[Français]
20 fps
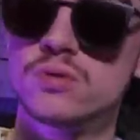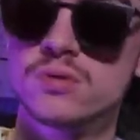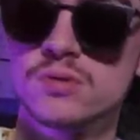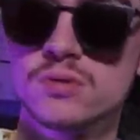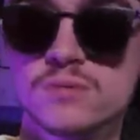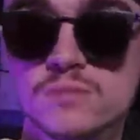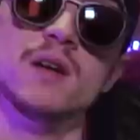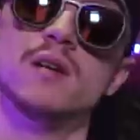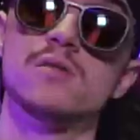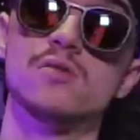C'est
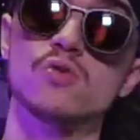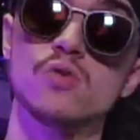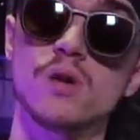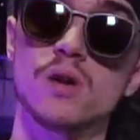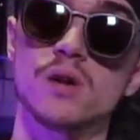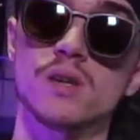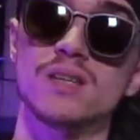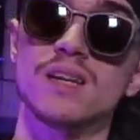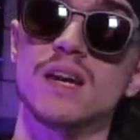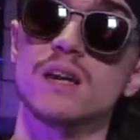bien en
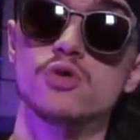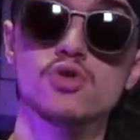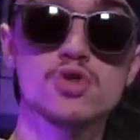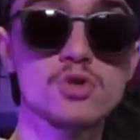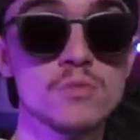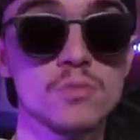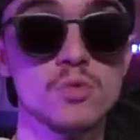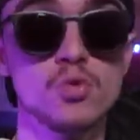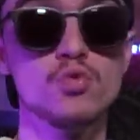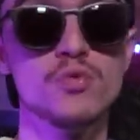soi, il
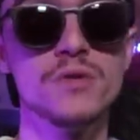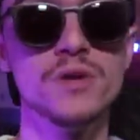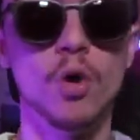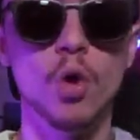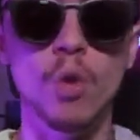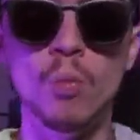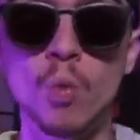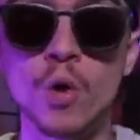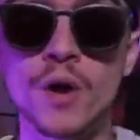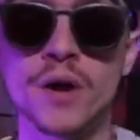assume lui
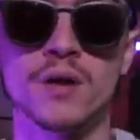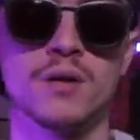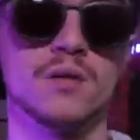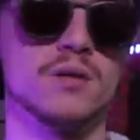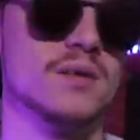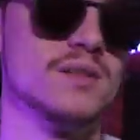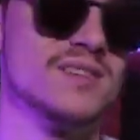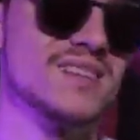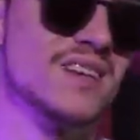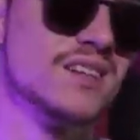au moins.
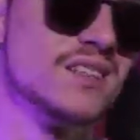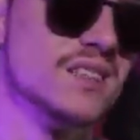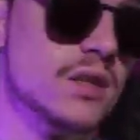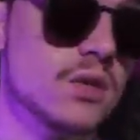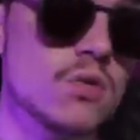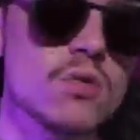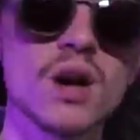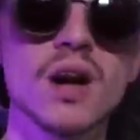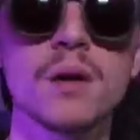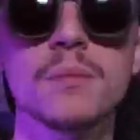Et ça en dit
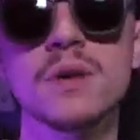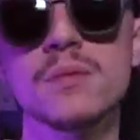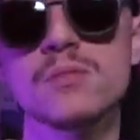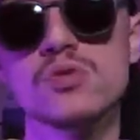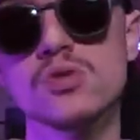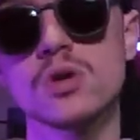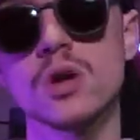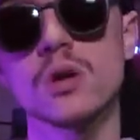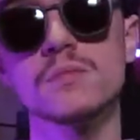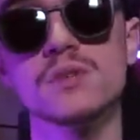long quand
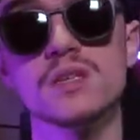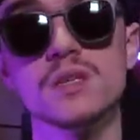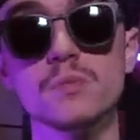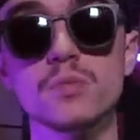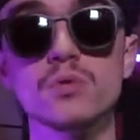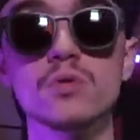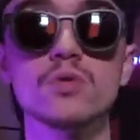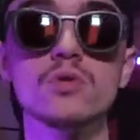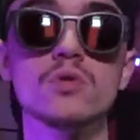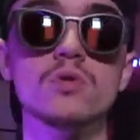même sur un petit
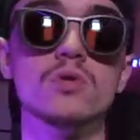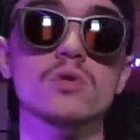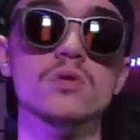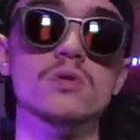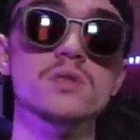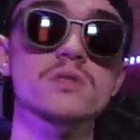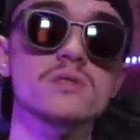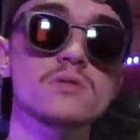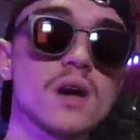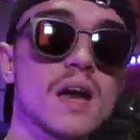peu,
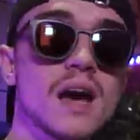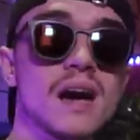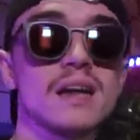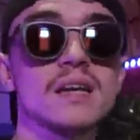euh, voilà.